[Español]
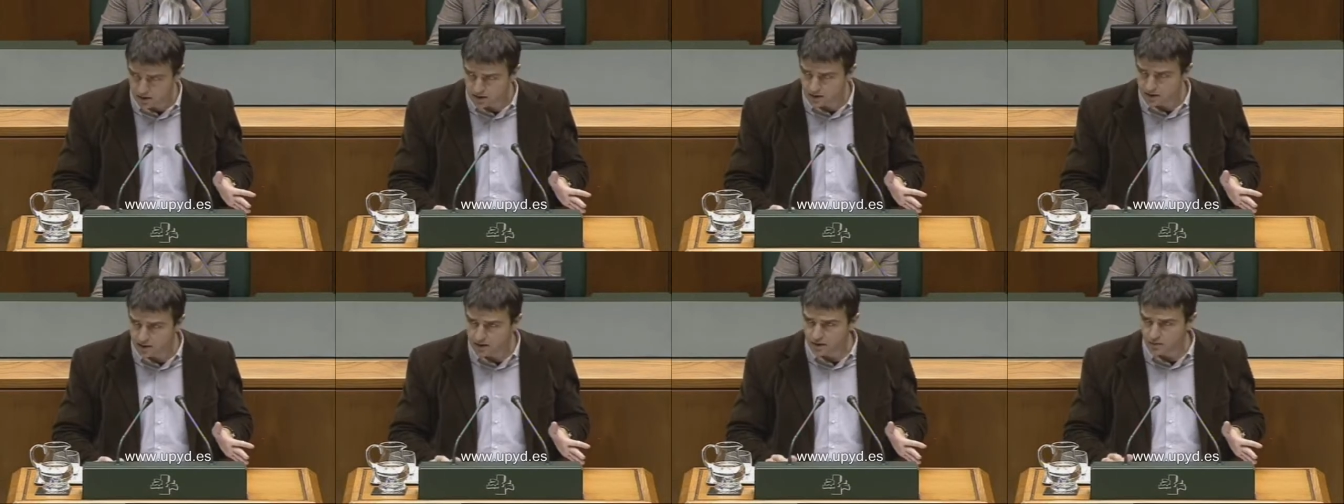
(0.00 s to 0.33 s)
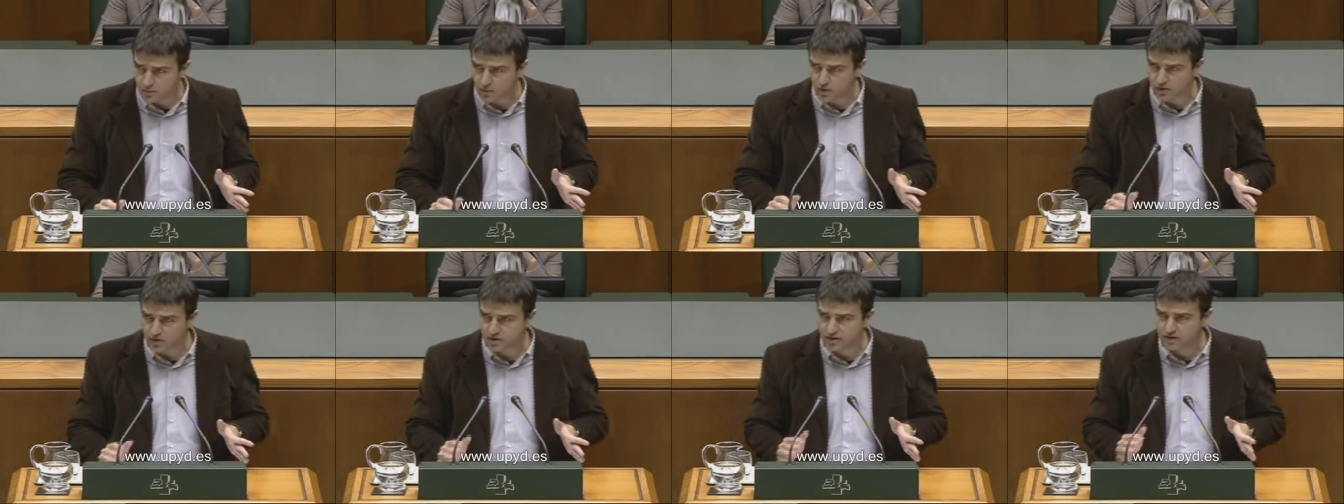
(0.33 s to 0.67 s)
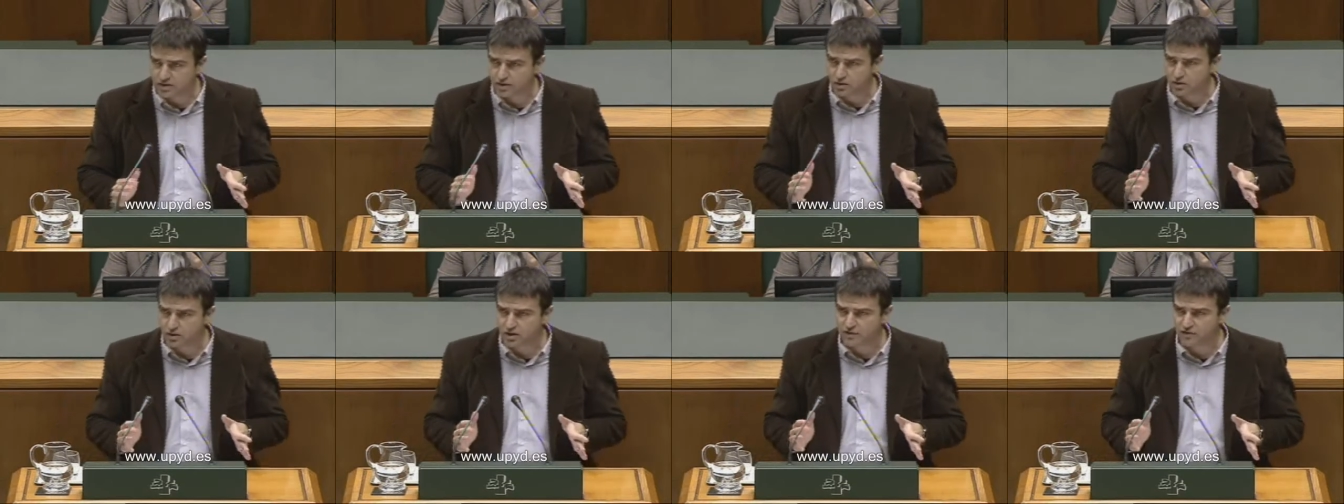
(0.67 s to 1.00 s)
Por decirlo
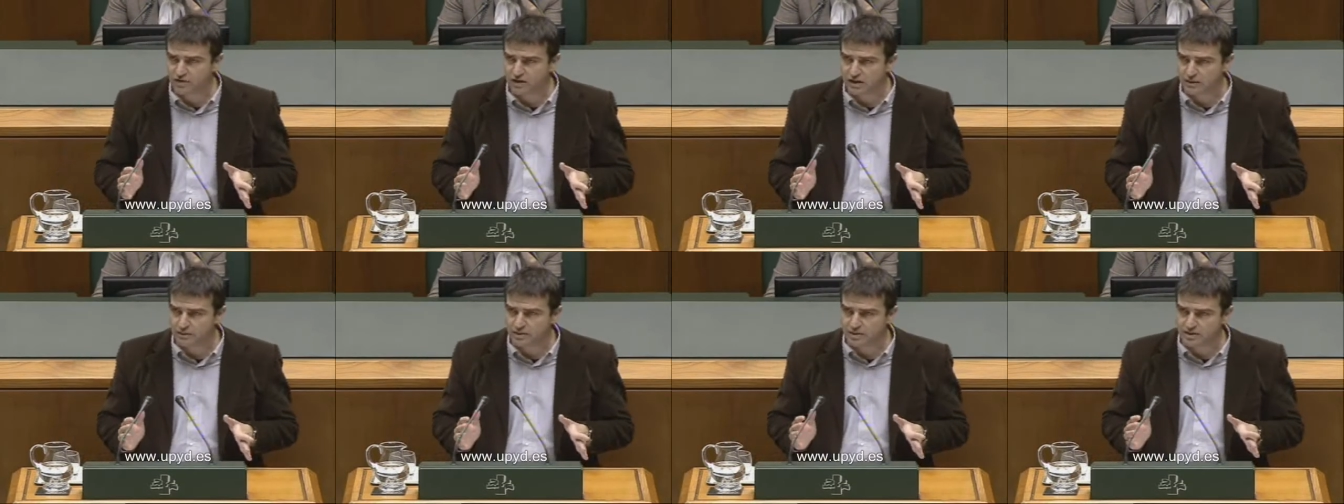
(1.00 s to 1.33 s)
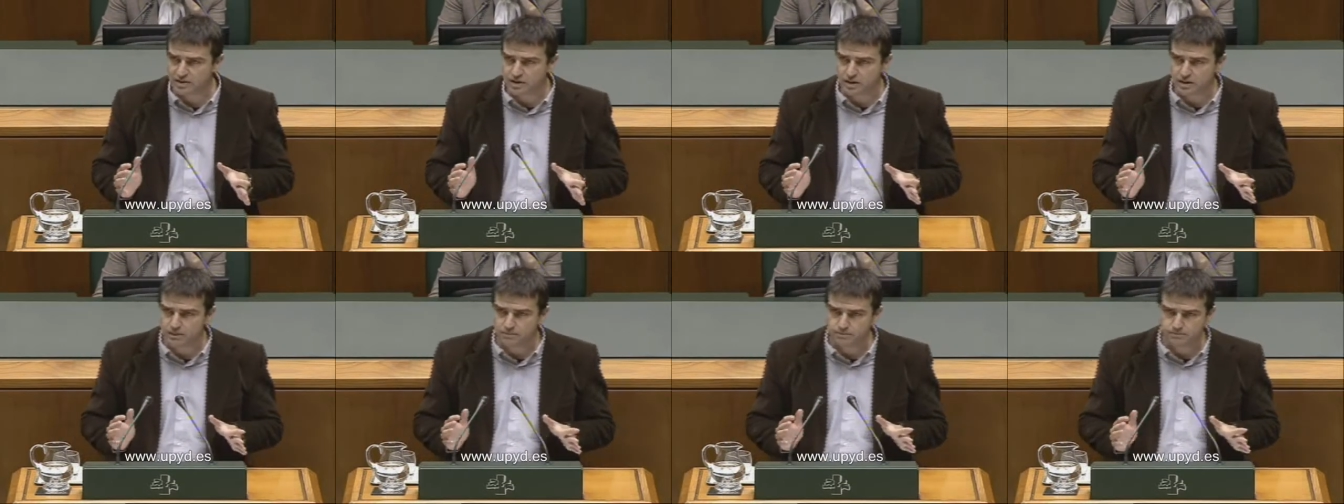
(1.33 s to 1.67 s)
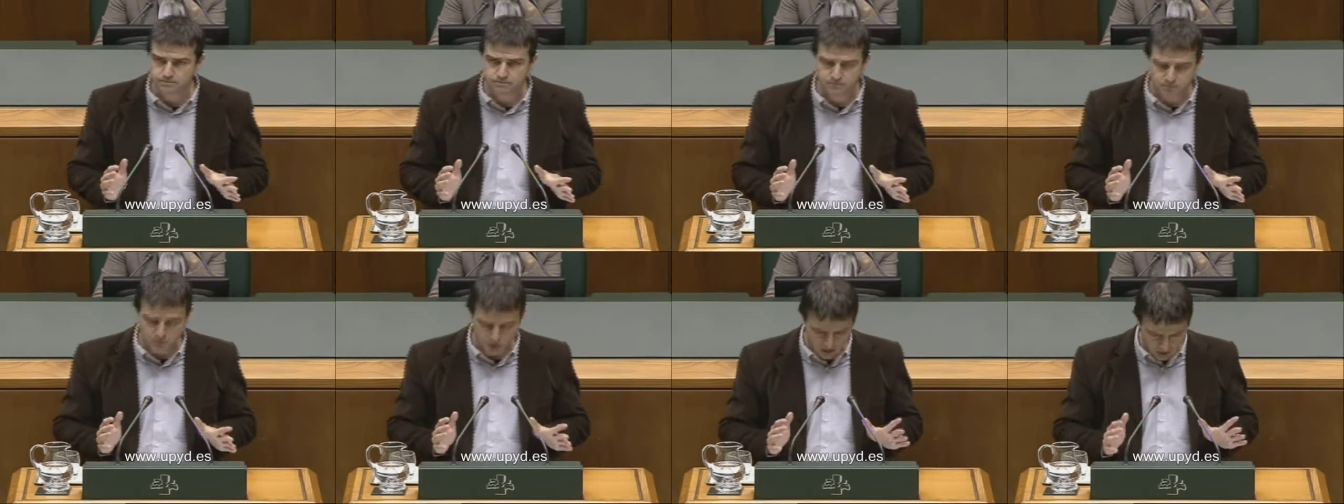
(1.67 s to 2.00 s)
gráficamente,
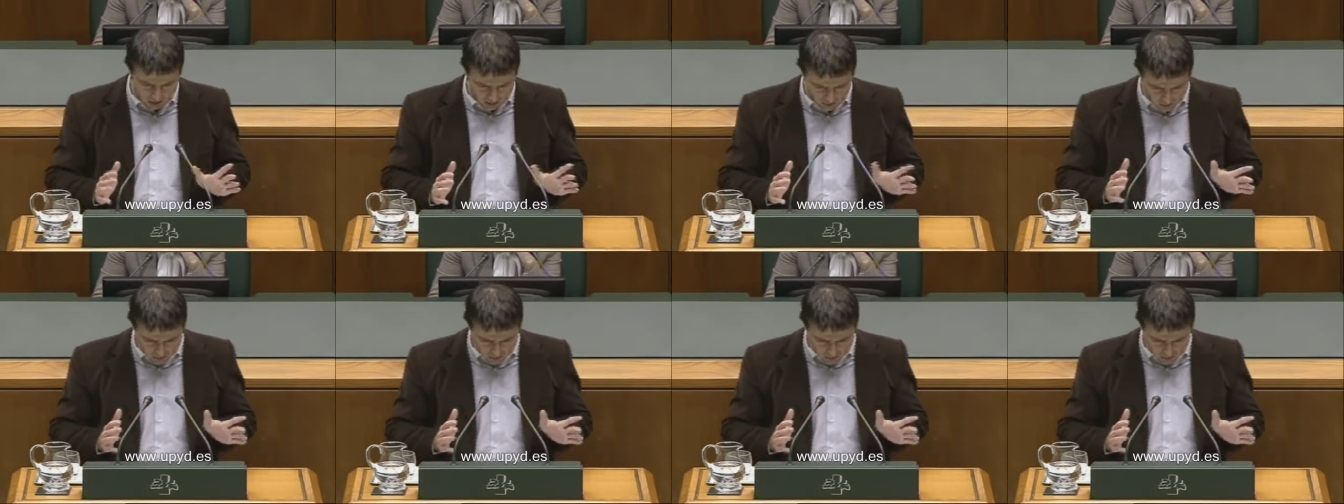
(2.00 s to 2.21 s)
no